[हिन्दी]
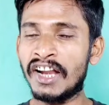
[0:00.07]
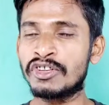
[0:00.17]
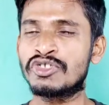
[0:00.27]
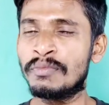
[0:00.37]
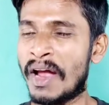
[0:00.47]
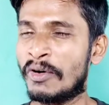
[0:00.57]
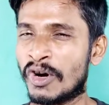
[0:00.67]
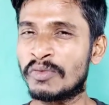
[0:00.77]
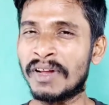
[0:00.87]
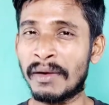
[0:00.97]
हेलो दोस्तों मैं
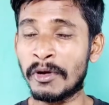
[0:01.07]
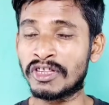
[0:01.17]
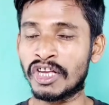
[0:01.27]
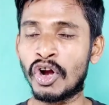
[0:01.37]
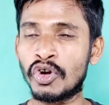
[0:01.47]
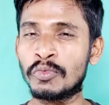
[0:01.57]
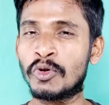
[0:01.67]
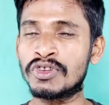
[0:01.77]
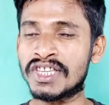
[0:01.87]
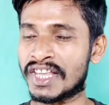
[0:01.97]
हूं अरूप और आप लोग देख रहे हो
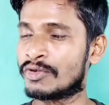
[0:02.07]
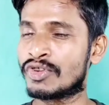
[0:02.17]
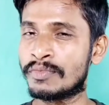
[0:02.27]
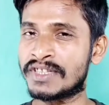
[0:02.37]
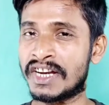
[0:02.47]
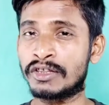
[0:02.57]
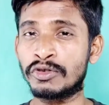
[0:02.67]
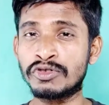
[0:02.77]
अरूप घोष यूट्यूब चैनल